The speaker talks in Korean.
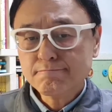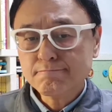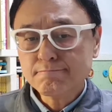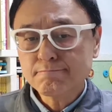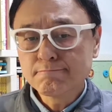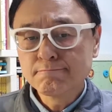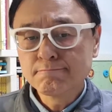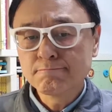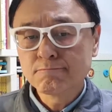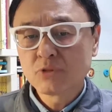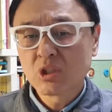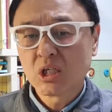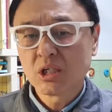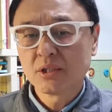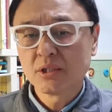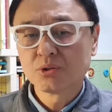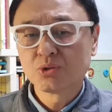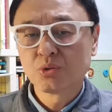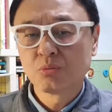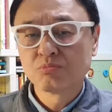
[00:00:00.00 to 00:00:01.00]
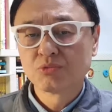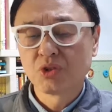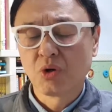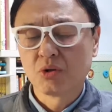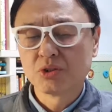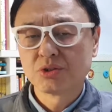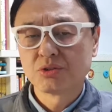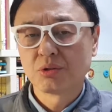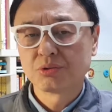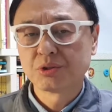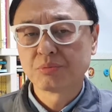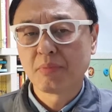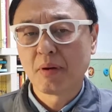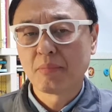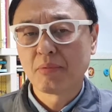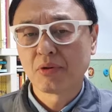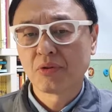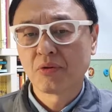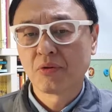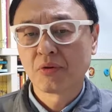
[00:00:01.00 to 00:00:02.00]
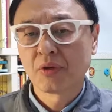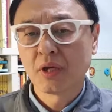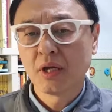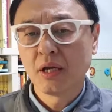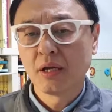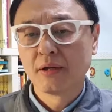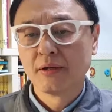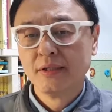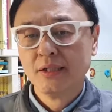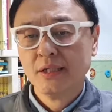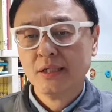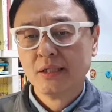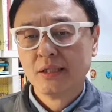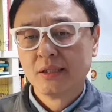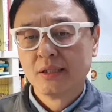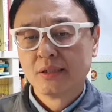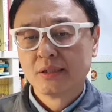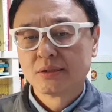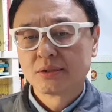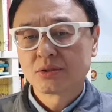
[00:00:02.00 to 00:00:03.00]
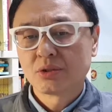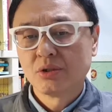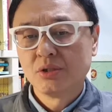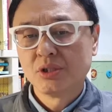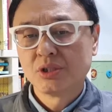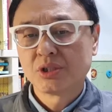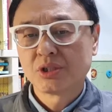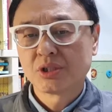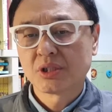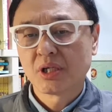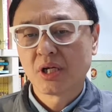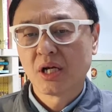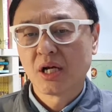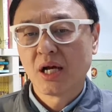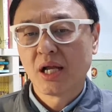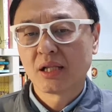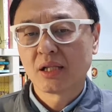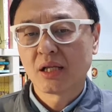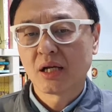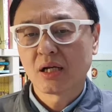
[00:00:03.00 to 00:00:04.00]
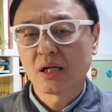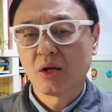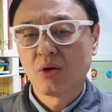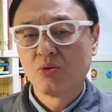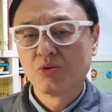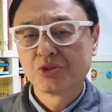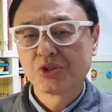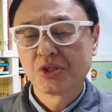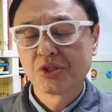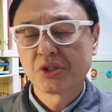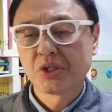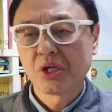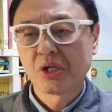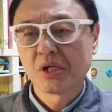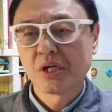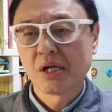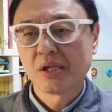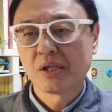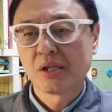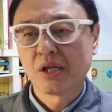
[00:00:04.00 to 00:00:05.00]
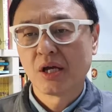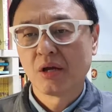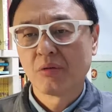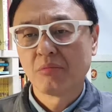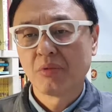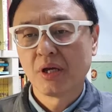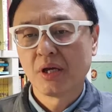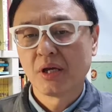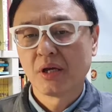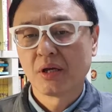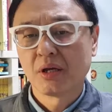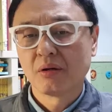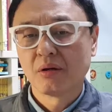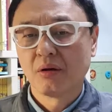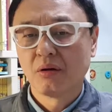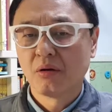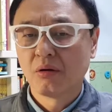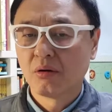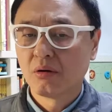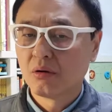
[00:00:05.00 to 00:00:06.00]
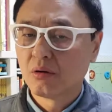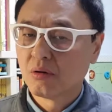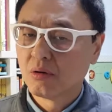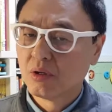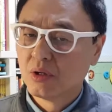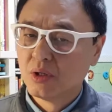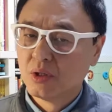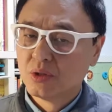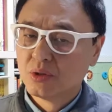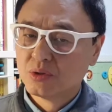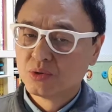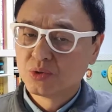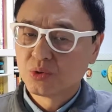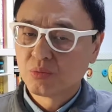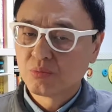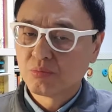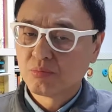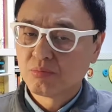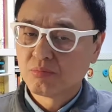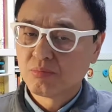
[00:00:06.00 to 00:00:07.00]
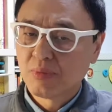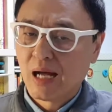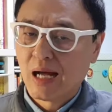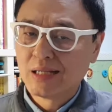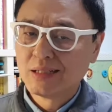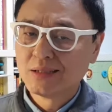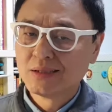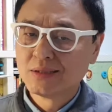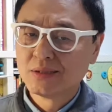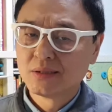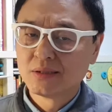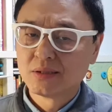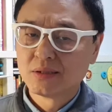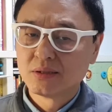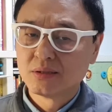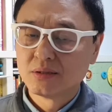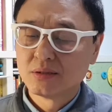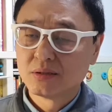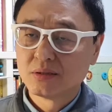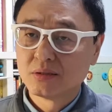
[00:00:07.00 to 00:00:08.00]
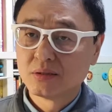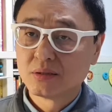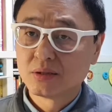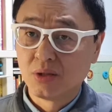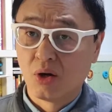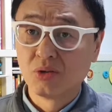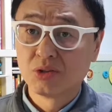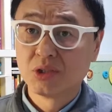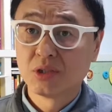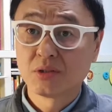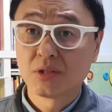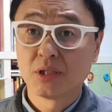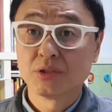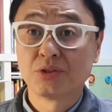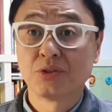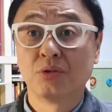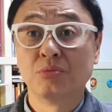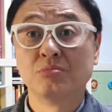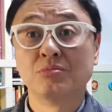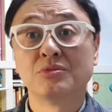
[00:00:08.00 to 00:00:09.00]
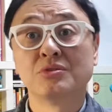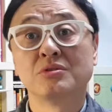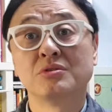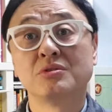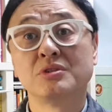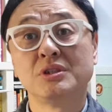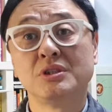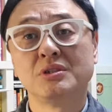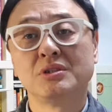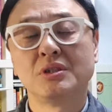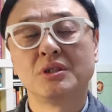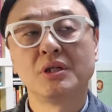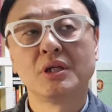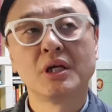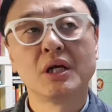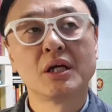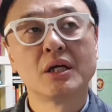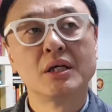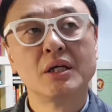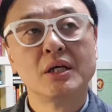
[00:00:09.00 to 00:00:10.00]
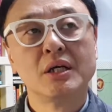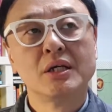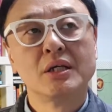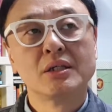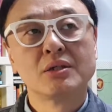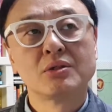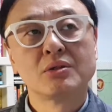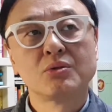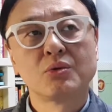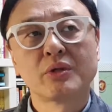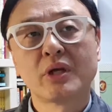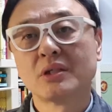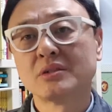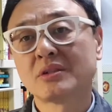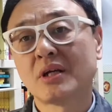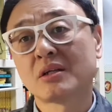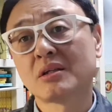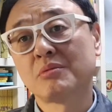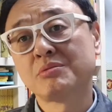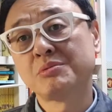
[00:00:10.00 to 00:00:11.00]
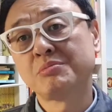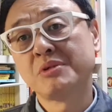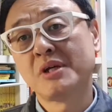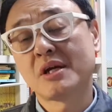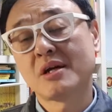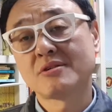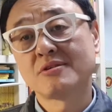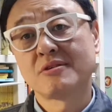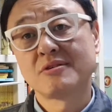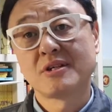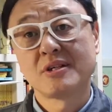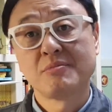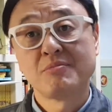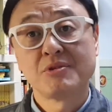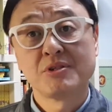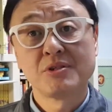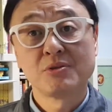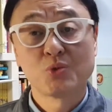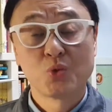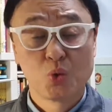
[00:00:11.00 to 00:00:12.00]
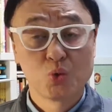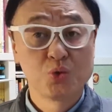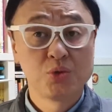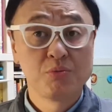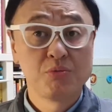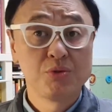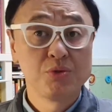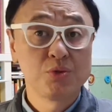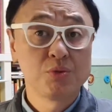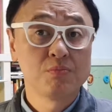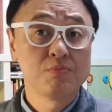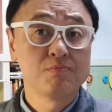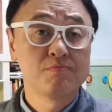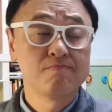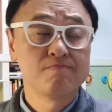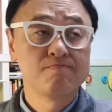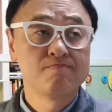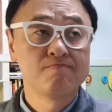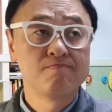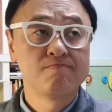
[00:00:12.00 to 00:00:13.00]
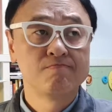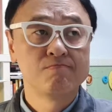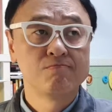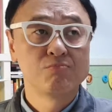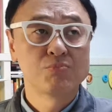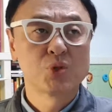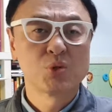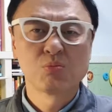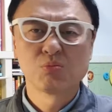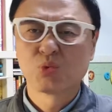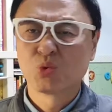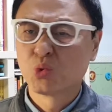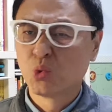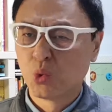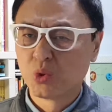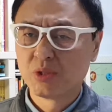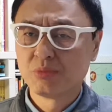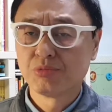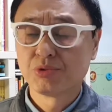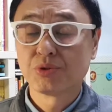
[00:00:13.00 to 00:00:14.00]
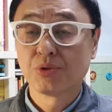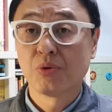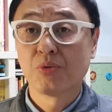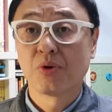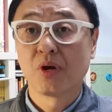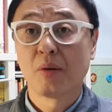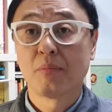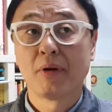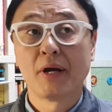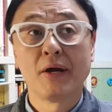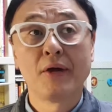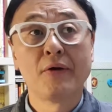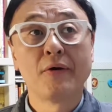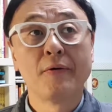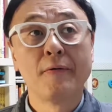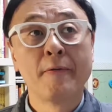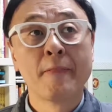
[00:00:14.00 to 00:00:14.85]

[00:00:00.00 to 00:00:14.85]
음, 최근에 좀 정신없이 바빴던 게 설리 씨가 안타까운 선택을 한 다음에 어, 좀 많은 정신과 전문의들이나 또 다른 상담 심리학과 선생님들은 교수님들이 좀, 음, 좀 조심스러운가 봐요.